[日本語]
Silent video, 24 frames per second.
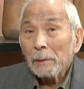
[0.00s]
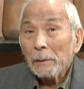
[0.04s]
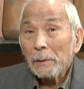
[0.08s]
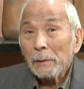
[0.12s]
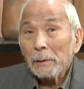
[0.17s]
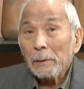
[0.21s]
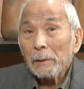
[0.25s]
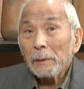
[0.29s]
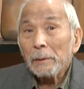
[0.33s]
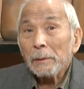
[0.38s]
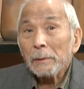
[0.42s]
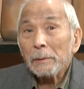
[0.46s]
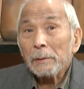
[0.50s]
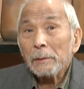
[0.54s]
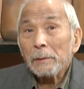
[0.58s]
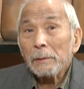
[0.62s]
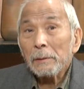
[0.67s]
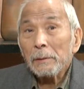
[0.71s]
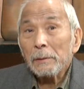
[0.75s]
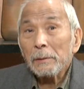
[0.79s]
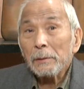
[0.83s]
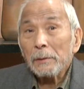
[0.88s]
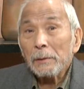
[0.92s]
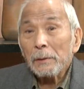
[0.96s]
え
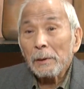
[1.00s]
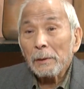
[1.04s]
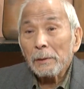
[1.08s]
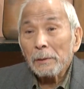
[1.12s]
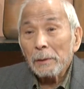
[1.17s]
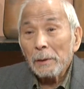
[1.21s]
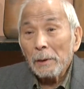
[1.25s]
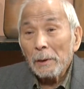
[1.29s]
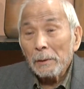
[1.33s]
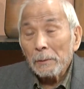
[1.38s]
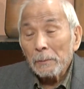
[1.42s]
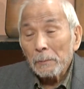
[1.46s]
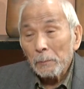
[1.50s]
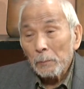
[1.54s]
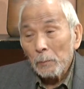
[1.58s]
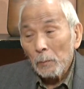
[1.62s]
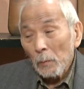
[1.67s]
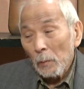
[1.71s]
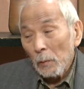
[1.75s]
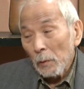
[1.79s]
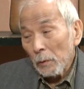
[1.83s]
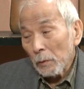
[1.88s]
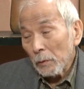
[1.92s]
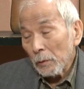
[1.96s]
一体ね
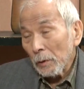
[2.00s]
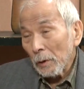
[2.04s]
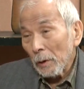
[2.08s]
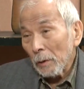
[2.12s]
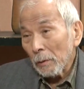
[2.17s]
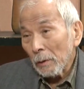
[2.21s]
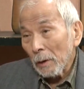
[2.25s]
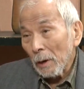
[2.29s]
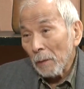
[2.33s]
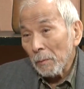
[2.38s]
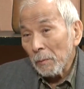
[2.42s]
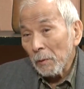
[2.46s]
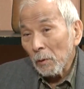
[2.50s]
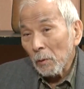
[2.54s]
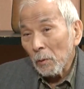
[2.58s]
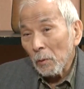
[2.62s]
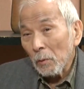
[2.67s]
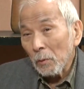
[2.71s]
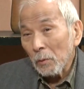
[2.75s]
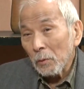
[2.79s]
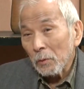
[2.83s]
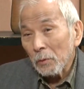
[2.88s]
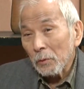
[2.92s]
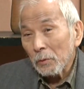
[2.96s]
一体あの
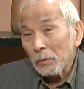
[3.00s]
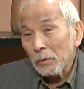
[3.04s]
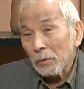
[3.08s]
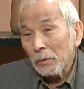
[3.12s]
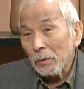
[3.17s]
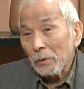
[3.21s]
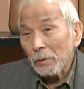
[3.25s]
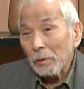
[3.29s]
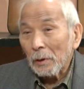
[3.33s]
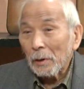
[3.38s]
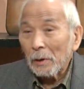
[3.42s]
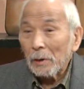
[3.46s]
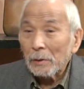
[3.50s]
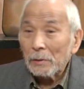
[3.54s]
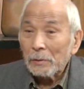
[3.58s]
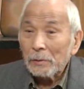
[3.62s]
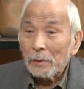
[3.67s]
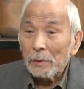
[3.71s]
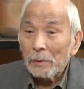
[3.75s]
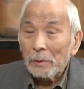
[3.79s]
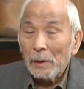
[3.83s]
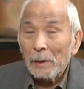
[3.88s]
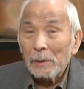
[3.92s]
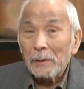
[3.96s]
アメコーの言ってる話
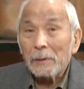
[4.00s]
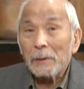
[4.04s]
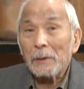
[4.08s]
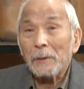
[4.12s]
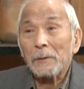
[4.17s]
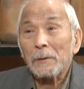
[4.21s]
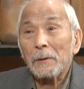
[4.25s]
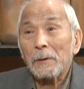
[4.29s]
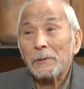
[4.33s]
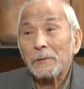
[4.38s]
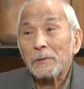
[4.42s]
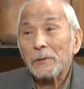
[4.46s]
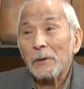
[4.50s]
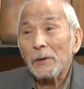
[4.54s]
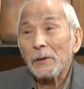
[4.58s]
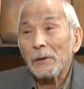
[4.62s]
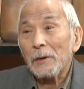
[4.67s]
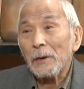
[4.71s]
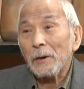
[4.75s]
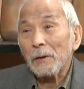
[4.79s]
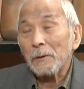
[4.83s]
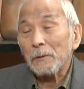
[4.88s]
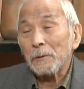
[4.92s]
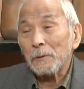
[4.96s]
は何なんだ尖
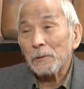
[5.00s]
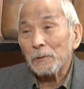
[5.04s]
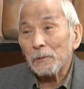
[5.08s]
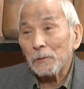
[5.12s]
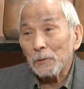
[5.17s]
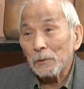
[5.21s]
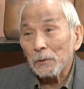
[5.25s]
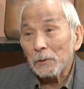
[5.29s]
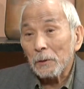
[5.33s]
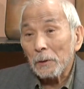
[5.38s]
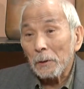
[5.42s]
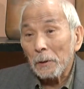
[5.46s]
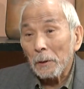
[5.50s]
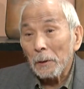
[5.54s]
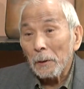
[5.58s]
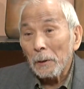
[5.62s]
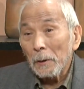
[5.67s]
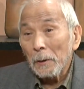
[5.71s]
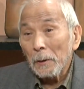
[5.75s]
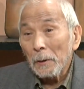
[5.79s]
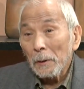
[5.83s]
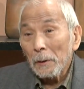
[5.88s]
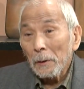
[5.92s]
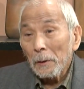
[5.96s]
閣について。
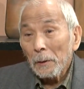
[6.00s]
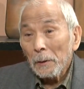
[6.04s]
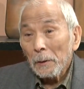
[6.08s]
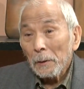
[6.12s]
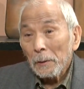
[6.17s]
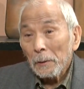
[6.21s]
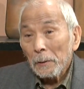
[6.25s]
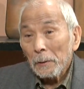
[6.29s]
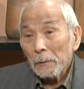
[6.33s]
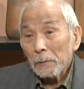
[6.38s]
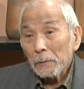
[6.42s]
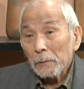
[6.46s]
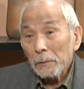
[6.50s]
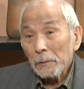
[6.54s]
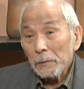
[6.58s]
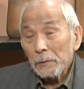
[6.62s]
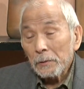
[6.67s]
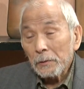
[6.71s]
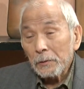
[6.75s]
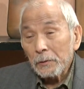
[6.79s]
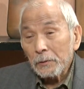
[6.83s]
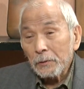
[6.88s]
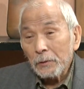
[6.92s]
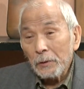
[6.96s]

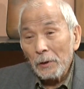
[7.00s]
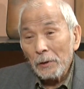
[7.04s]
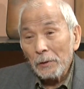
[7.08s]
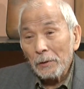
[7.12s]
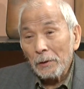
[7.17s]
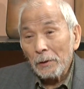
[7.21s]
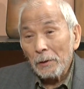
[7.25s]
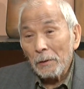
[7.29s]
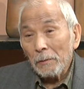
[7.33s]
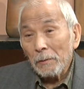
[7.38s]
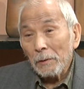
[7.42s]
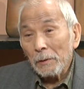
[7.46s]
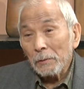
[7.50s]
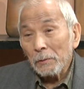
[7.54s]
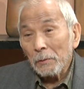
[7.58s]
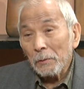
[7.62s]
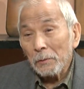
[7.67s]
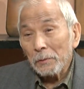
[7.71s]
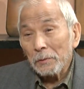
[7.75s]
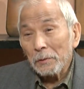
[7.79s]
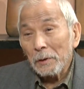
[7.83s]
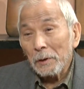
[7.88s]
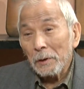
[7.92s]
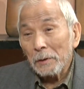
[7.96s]
死政権は日
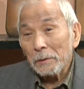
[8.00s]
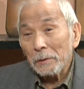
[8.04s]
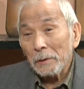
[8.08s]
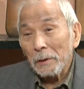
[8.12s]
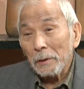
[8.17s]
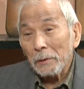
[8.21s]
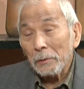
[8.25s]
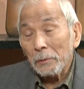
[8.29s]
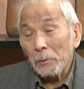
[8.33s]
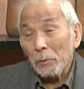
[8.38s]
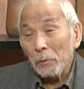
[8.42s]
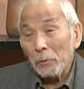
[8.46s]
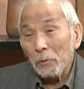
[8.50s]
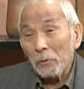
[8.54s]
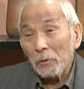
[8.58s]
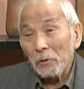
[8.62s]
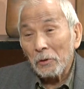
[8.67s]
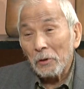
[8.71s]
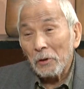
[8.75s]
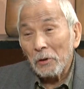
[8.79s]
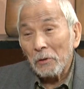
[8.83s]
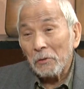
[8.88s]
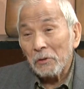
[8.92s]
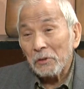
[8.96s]
本にあるが領土
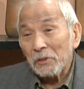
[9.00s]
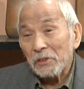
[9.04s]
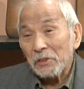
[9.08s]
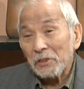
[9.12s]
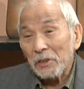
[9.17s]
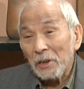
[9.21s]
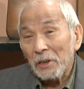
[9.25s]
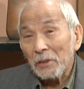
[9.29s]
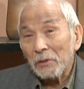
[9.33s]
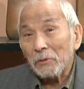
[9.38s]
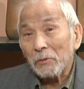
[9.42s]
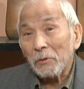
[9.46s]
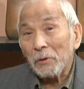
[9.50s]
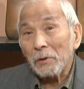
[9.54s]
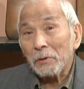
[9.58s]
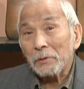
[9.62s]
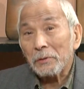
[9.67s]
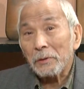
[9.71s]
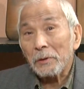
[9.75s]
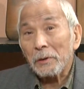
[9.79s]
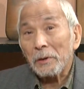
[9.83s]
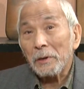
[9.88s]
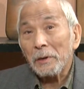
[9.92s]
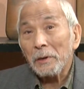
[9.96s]
権は知らんとか
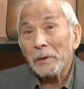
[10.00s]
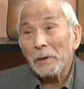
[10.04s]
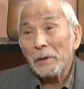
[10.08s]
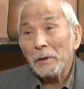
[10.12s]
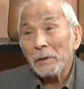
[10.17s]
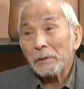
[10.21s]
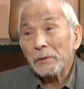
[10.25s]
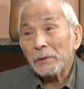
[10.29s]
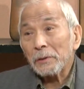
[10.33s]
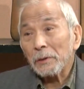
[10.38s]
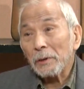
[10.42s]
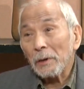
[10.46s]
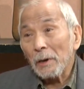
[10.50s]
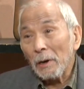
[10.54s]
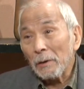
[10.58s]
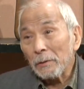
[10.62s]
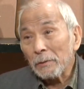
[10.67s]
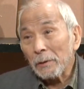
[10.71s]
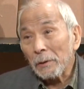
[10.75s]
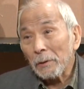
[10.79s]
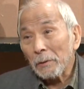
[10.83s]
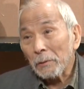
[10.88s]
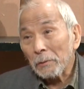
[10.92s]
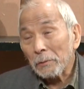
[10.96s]
さ、うん、違う
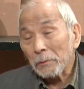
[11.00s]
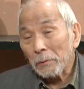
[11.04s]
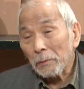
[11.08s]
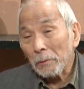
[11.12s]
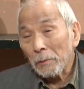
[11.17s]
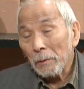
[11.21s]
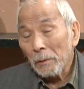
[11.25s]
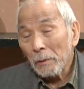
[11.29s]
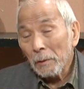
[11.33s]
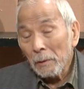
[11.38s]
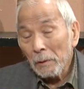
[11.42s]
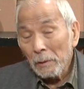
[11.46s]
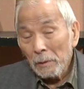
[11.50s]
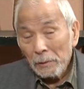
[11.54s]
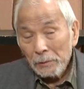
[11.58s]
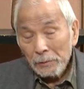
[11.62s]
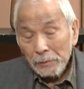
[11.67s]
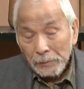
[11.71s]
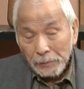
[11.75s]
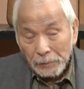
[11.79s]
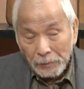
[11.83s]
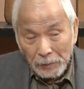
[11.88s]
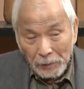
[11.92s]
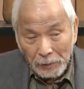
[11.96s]
だろうと
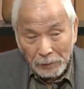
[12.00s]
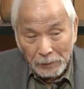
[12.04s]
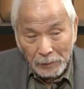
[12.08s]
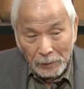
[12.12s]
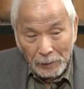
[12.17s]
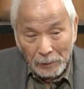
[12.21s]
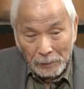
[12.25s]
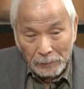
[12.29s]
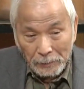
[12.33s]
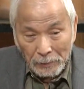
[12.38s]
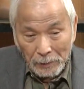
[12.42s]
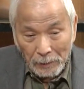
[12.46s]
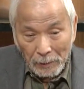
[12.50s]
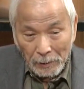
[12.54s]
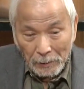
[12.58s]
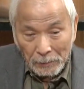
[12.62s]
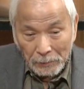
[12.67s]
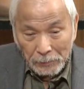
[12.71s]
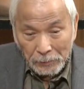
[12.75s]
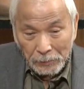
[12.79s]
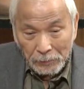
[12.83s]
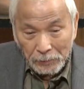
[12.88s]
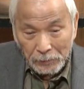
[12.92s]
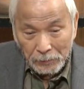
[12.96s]
死政権が長
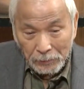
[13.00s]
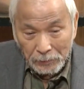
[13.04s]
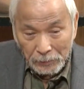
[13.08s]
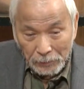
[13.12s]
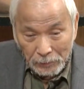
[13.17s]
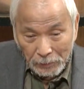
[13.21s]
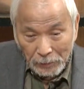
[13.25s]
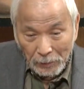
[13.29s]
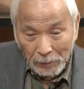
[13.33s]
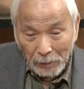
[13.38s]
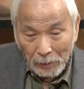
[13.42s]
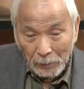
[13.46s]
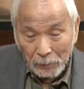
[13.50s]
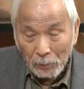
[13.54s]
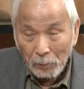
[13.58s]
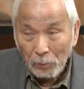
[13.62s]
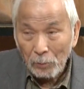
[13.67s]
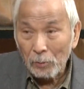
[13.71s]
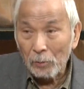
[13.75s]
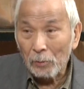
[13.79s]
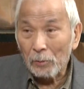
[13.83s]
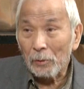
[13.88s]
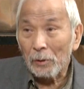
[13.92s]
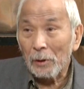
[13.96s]
く続いたら領
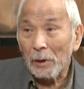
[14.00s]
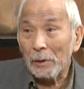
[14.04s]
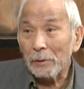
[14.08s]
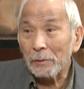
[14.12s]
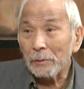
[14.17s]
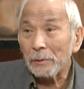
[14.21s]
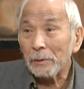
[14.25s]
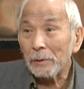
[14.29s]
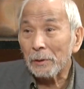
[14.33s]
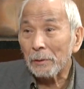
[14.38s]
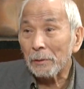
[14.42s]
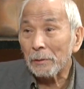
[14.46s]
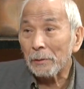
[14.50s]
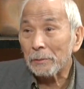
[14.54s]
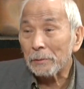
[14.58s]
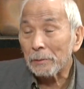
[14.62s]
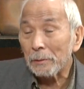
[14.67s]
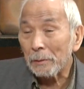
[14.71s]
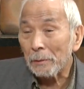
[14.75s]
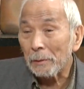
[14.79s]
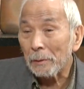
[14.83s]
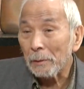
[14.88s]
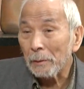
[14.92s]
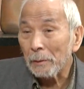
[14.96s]
土になるんだろうと。